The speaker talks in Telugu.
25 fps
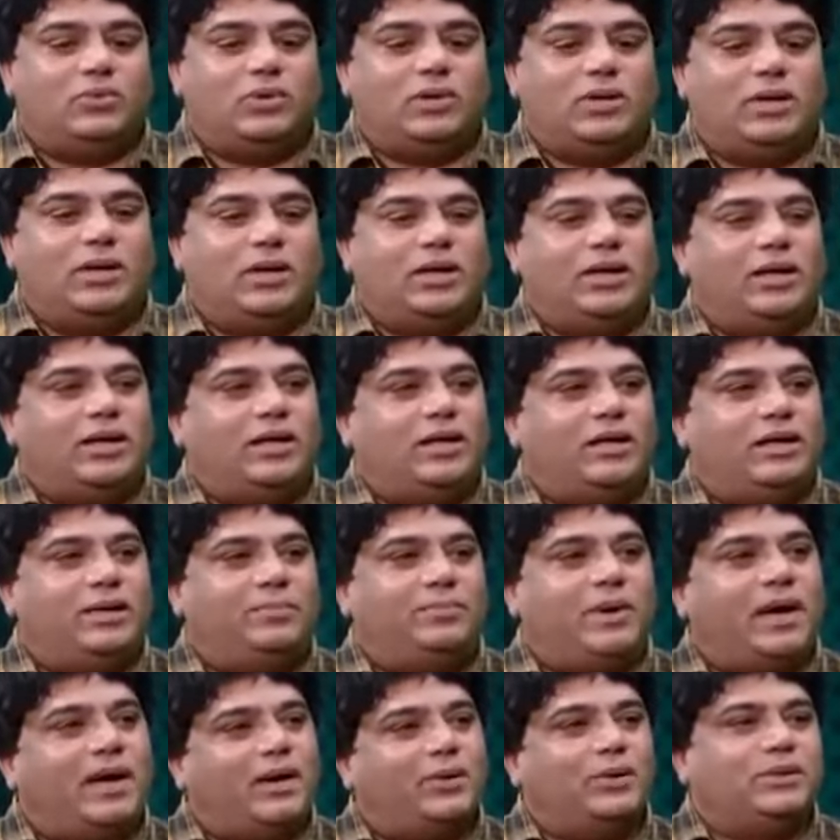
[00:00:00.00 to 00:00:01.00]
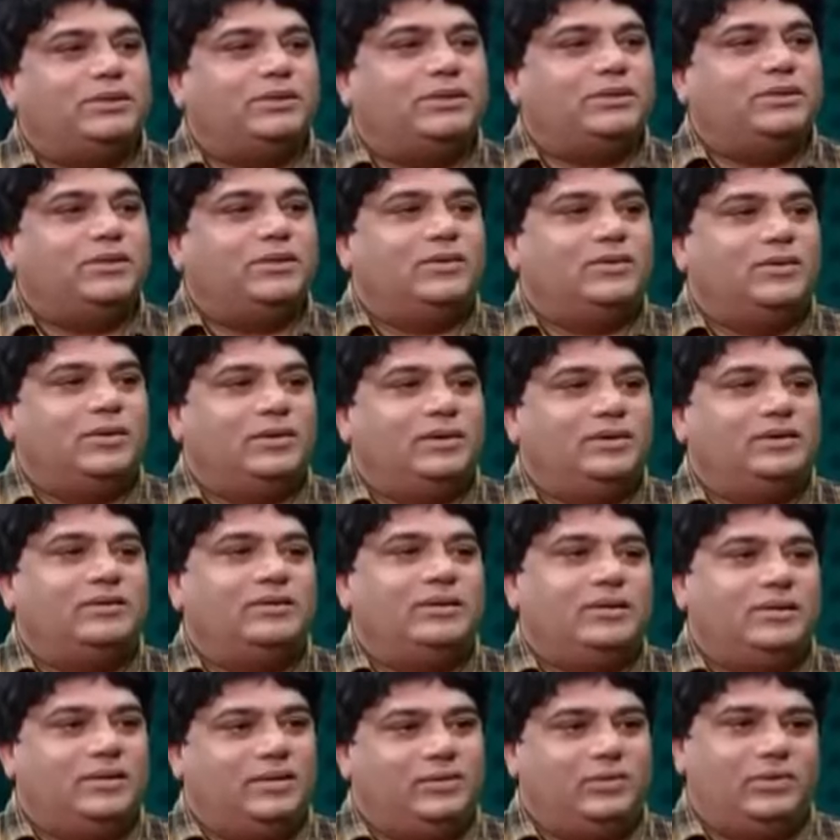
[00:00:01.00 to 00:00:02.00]
ఒక పండగ వచ్చింది అనుకోండి
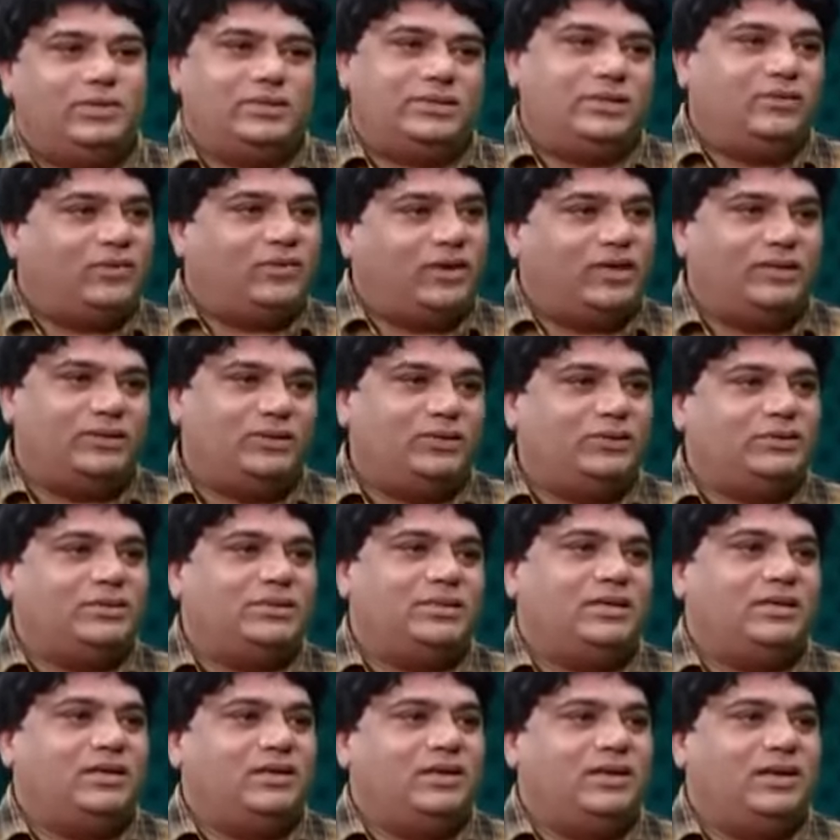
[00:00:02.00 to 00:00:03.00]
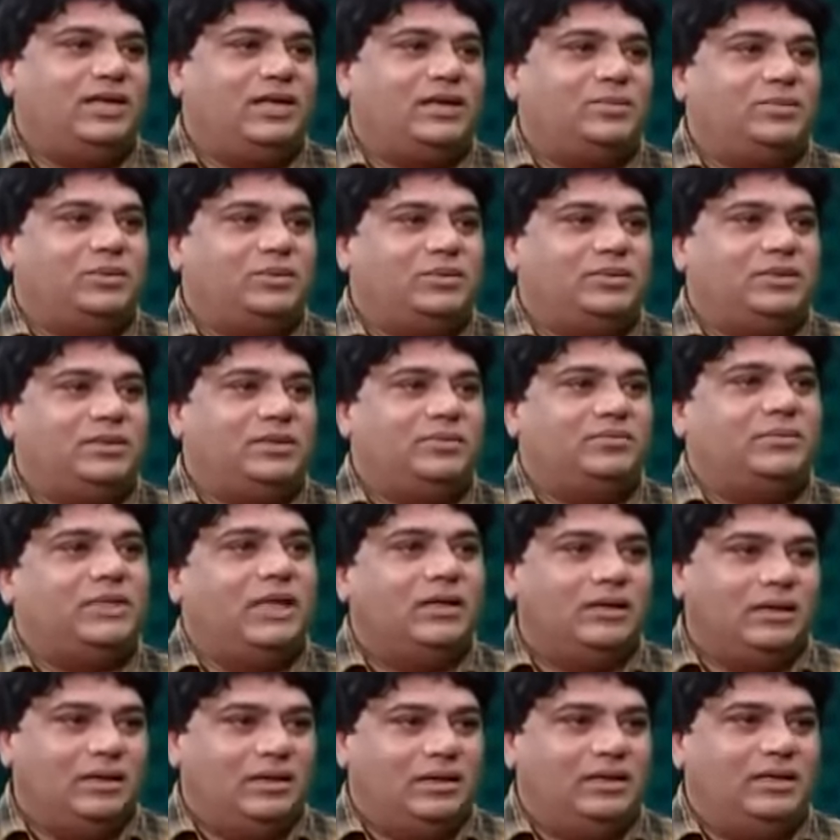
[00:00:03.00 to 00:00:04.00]
అదే ఒక శివరాత్రి వచ్చినా లేకపోతే
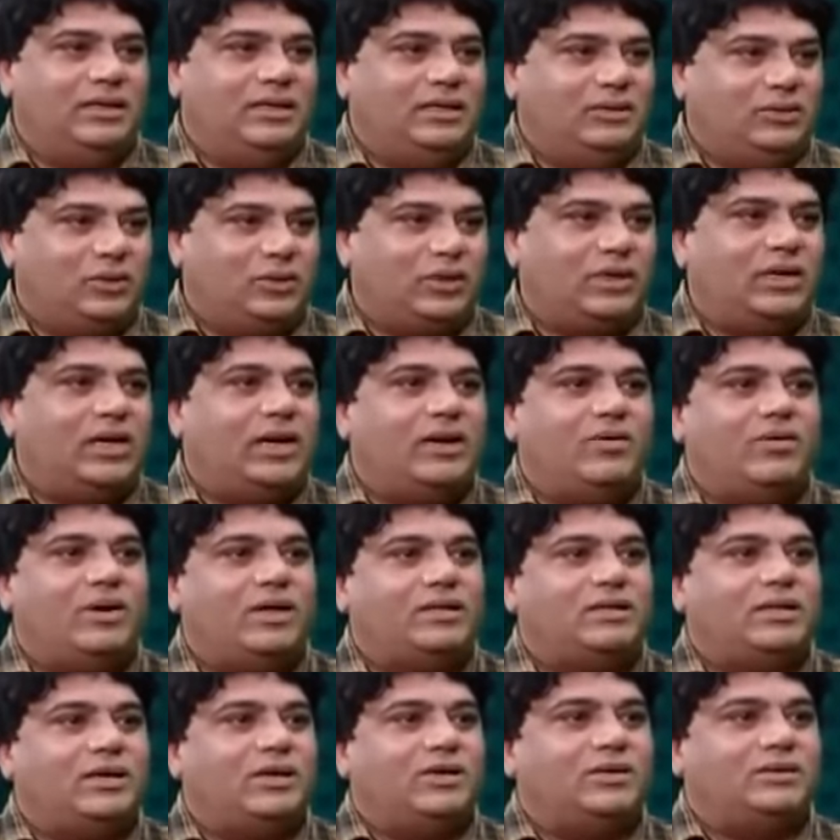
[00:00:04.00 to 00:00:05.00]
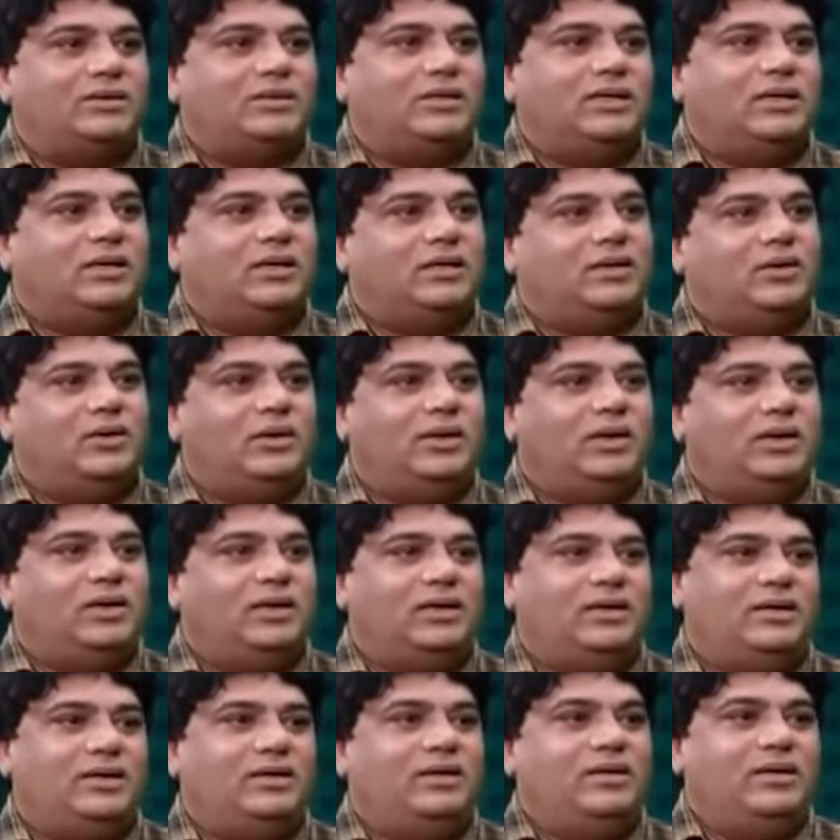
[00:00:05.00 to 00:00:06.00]
ఈ దుర్గా నవరాత్రులు వచ్చినా కూడా
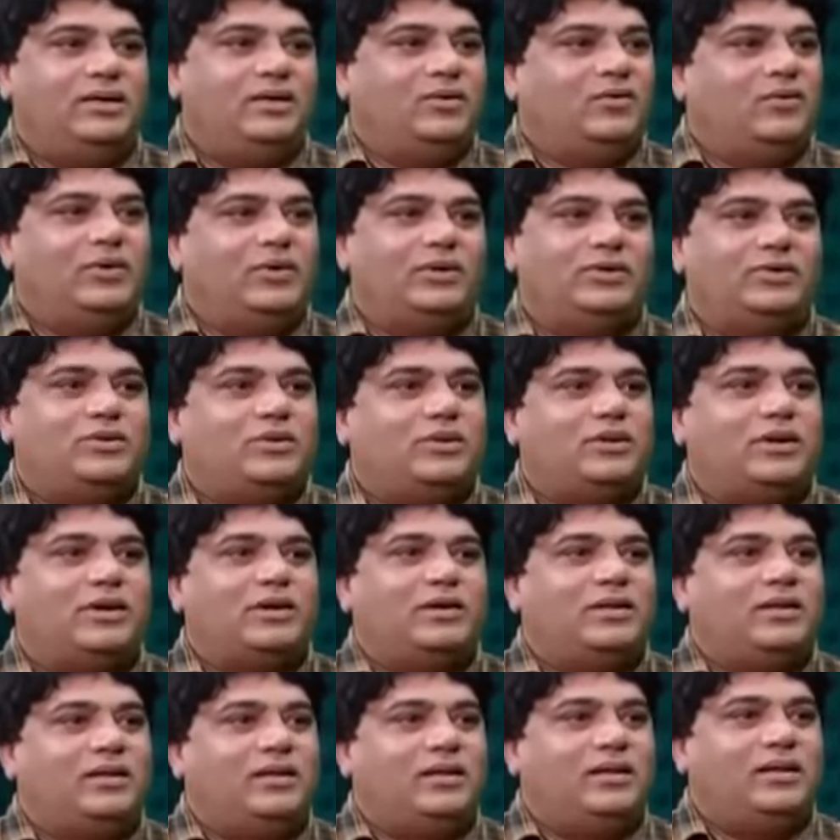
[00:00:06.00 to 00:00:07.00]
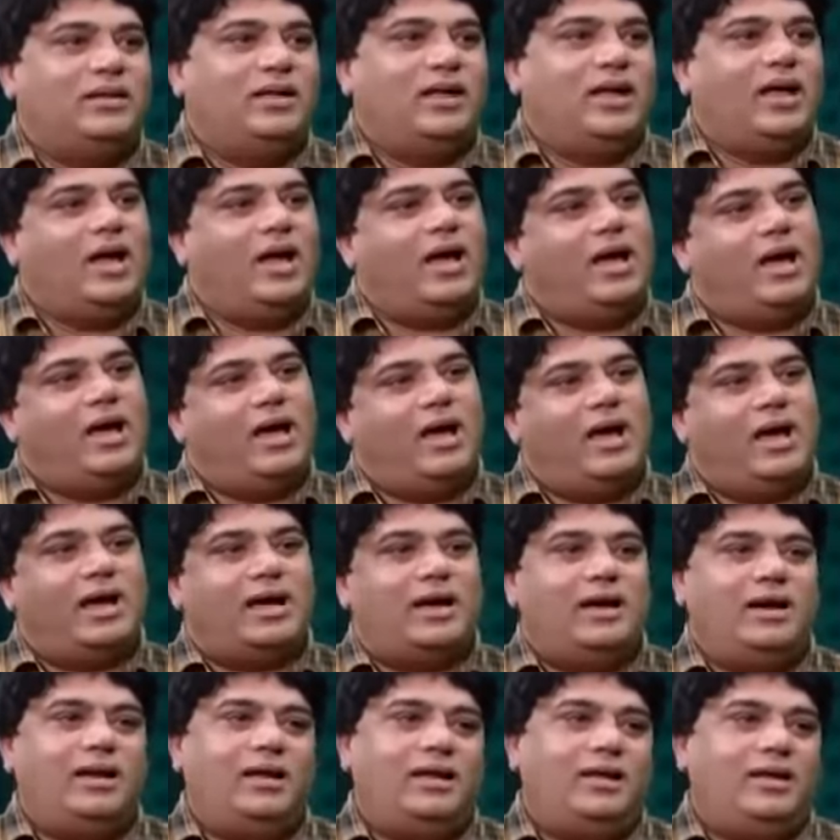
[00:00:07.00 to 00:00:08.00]
వేస్తుంటారు కదా
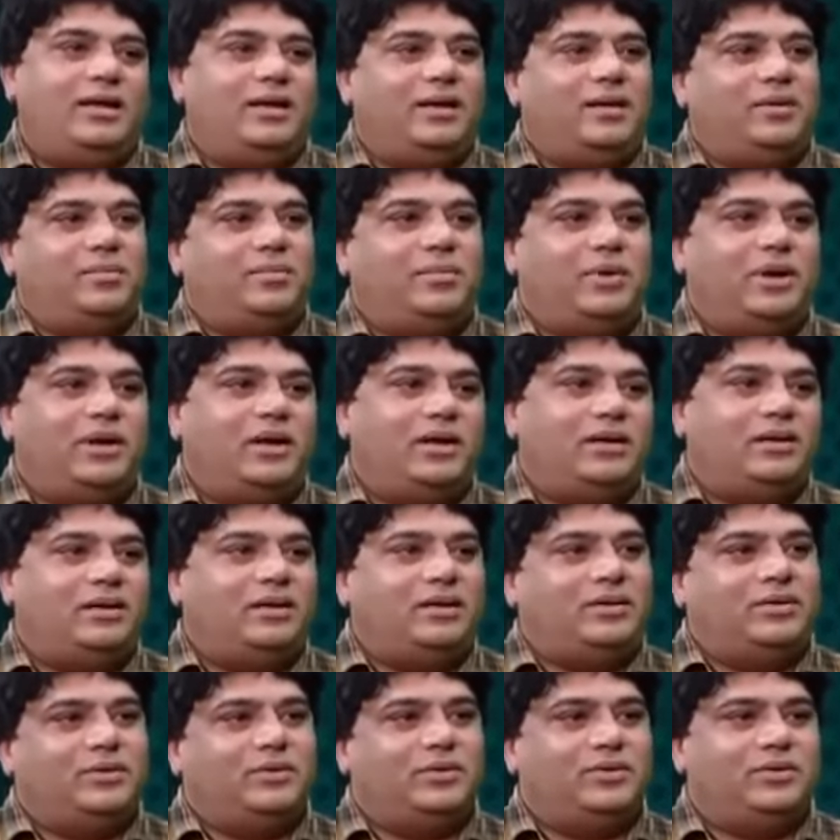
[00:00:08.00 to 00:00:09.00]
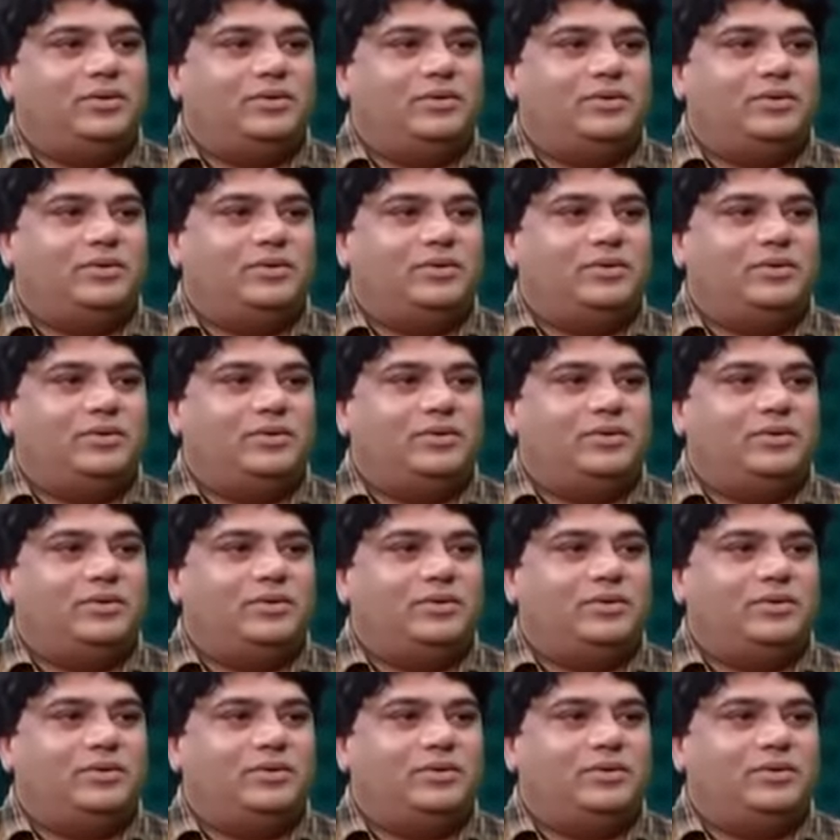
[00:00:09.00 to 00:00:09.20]
అక్కడ మా నాన్నగారు